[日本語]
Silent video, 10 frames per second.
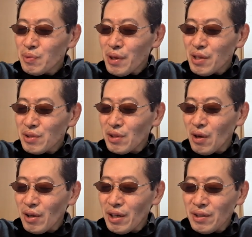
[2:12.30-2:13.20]
スペースか
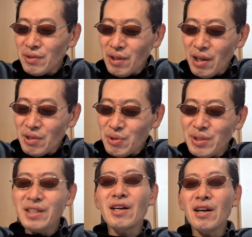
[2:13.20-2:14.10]
なんか行って、
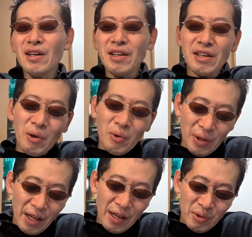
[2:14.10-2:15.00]
スニーカーかなんか
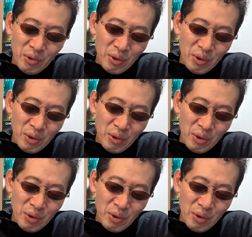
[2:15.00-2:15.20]
をね、